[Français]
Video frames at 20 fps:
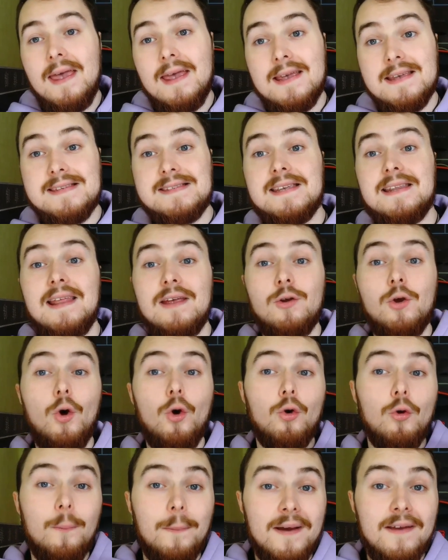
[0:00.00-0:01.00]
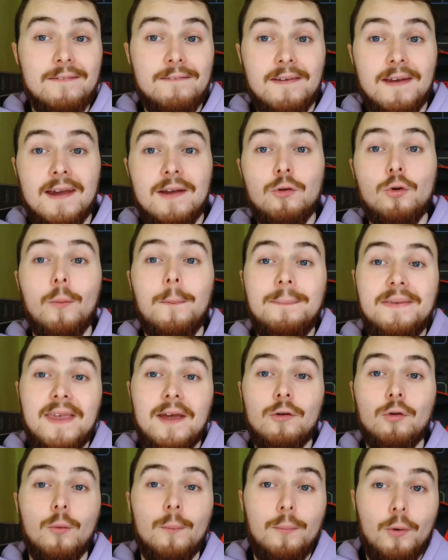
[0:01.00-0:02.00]
et c'est d'ailleurs le préféré de
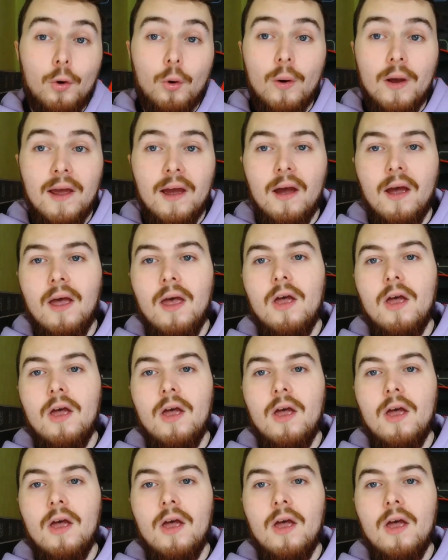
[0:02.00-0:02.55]
Pierre de Brouwer,